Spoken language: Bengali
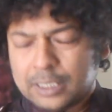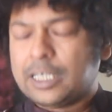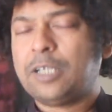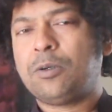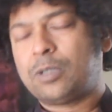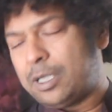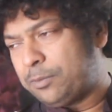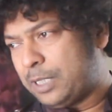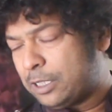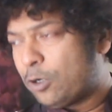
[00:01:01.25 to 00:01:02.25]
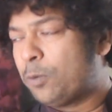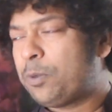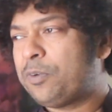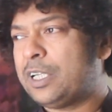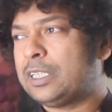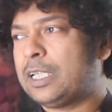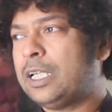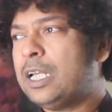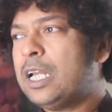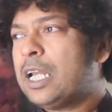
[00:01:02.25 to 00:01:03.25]
যাই হোক আমি গল্পে ফিরে যাই
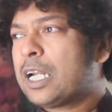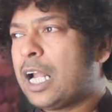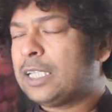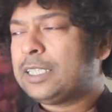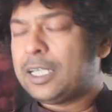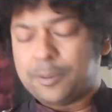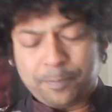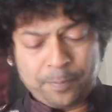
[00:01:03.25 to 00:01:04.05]
রাজার